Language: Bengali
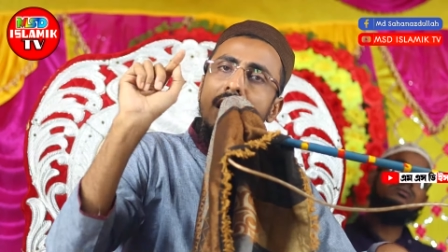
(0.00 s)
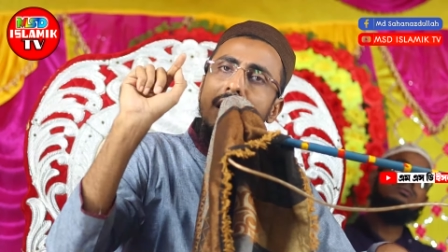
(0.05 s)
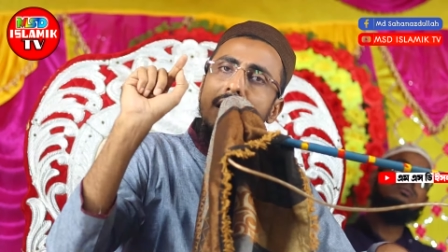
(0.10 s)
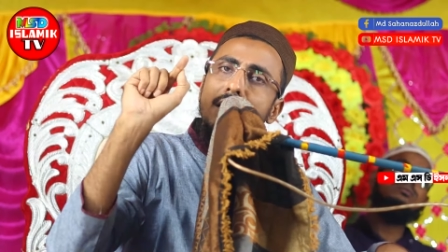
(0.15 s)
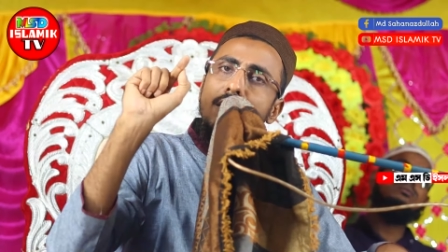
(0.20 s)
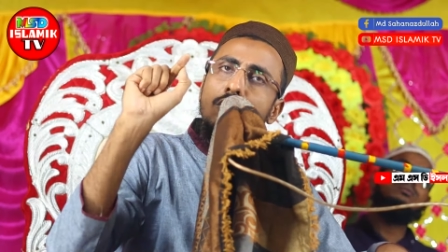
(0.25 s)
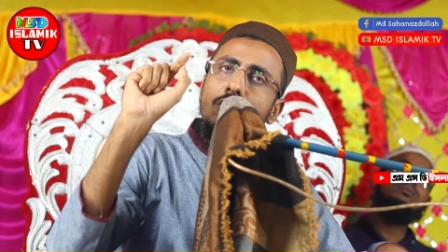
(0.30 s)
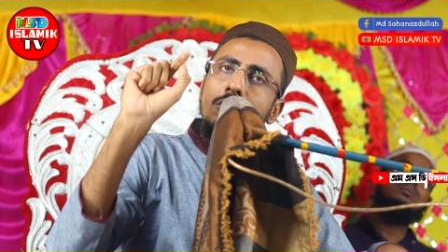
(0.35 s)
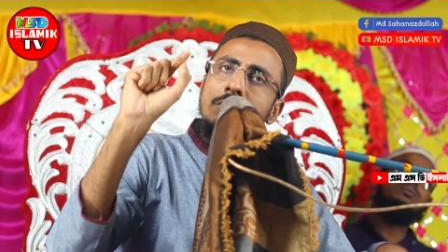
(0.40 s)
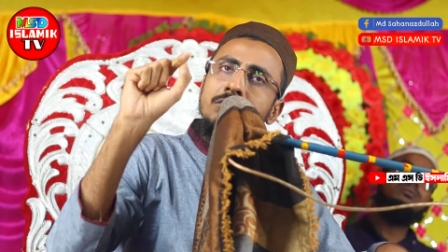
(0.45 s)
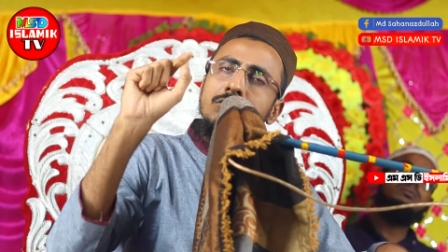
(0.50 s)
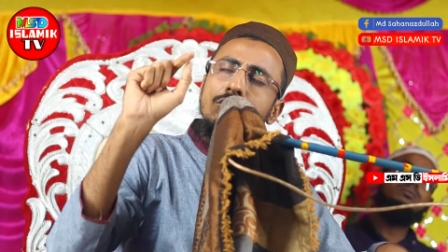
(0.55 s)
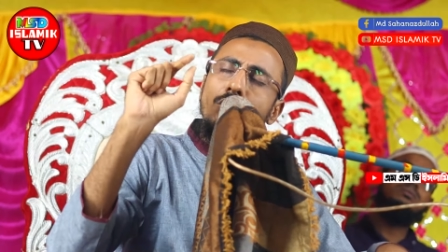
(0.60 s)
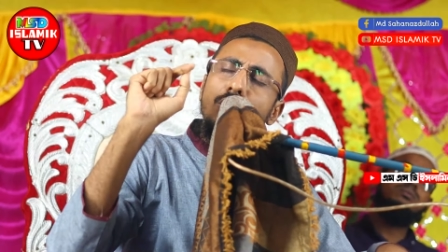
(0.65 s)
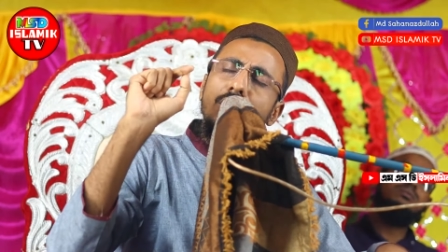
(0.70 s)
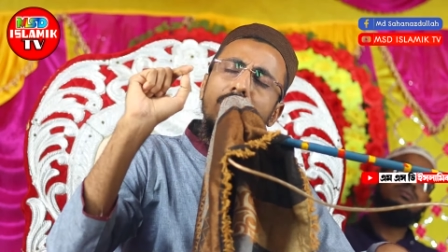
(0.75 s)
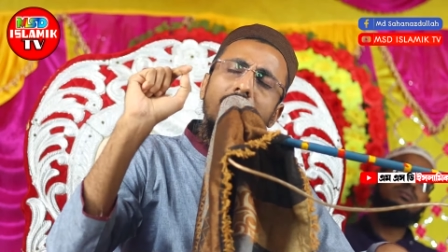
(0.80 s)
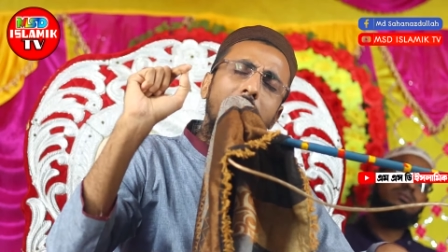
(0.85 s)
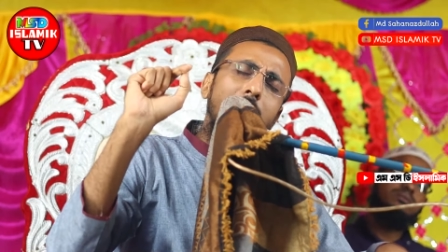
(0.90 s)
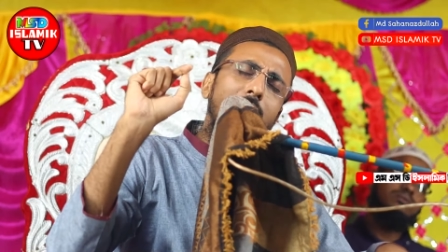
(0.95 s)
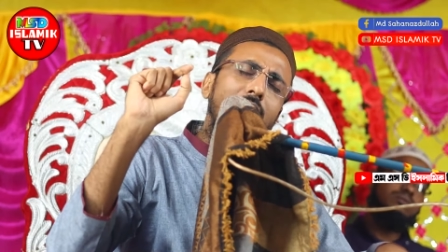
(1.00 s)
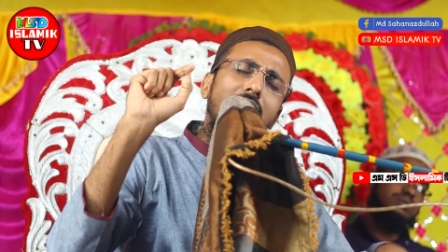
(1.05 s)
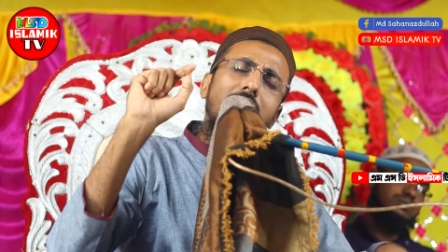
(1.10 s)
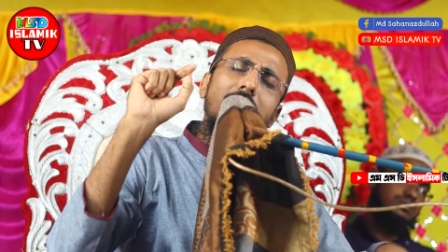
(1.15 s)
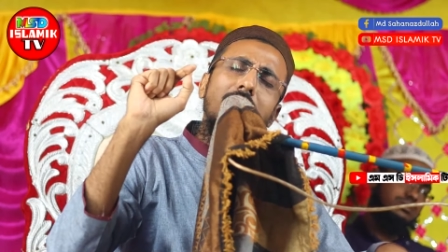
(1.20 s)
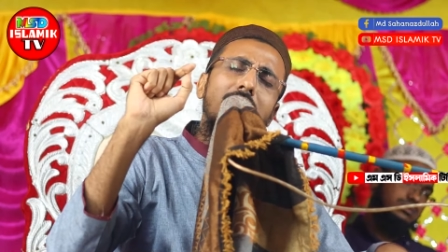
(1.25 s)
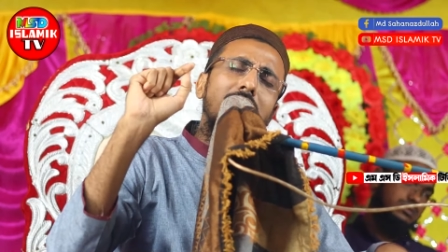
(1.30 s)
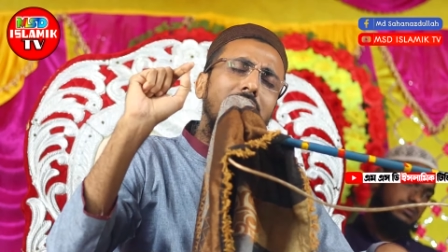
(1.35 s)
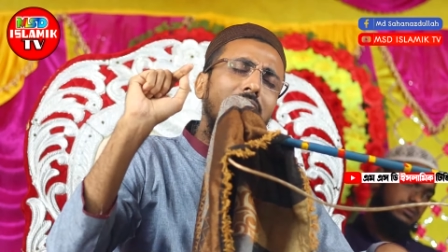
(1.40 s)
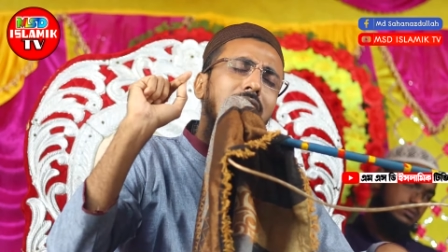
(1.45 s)
এরকম ধোকা
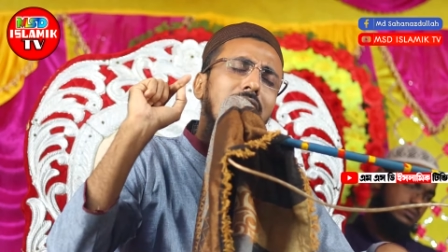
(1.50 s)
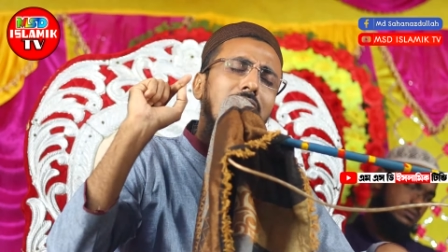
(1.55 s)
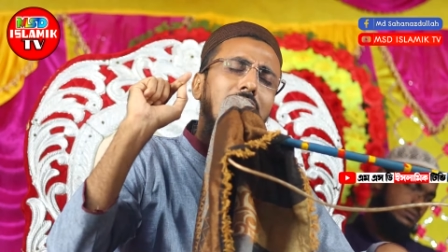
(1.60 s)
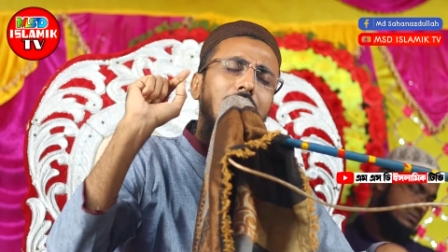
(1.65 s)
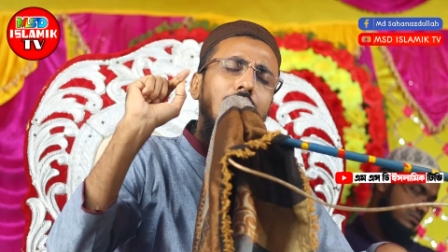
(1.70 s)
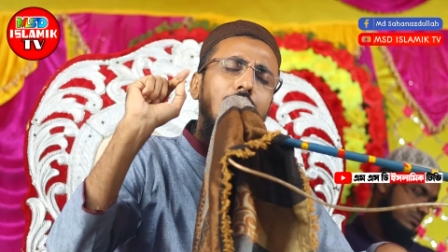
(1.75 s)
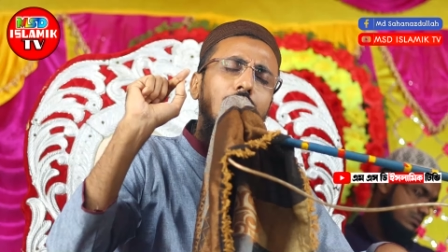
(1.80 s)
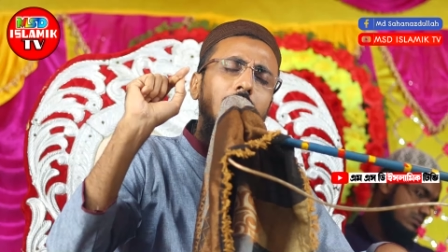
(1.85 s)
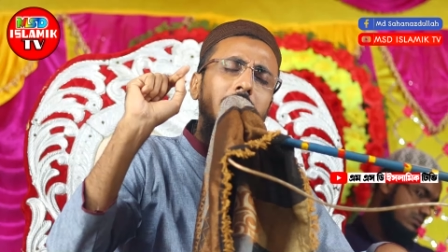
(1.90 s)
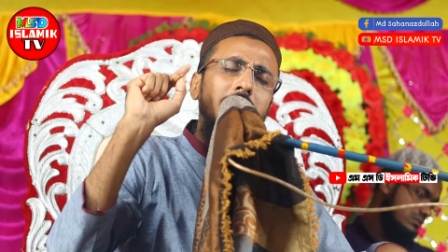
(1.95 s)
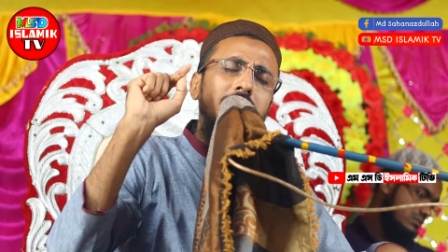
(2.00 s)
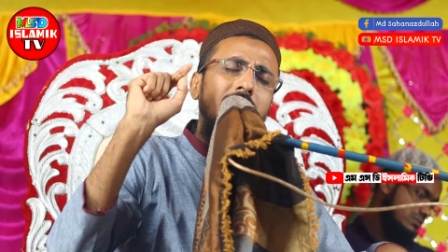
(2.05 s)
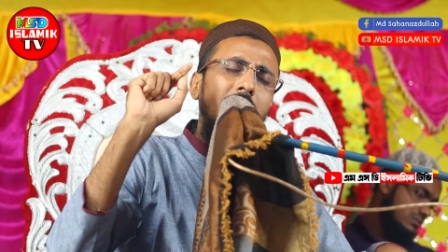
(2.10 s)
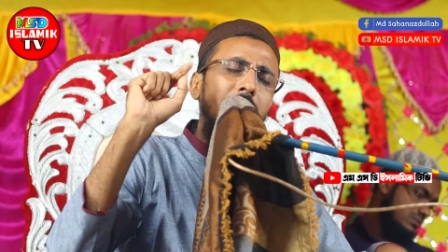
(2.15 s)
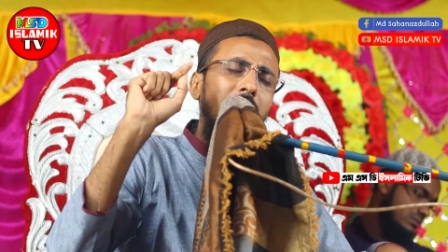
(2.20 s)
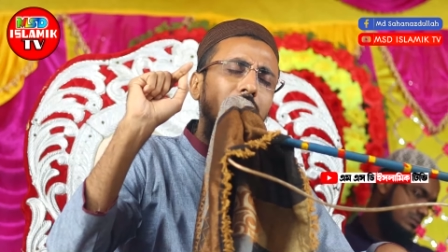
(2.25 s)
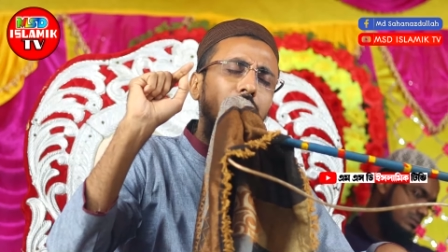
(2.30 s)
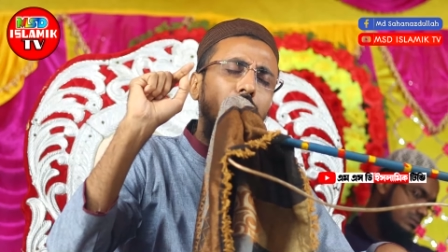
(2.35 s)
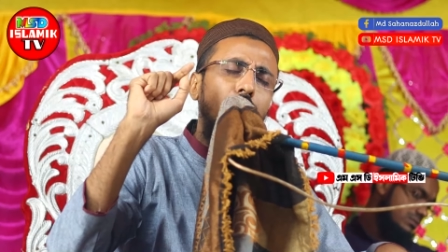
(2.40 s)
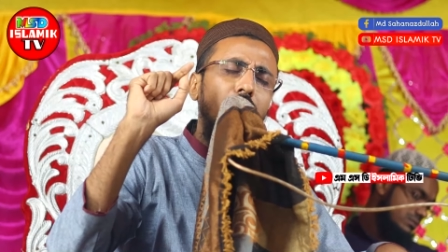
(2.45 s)
মারা এরকম ভাবে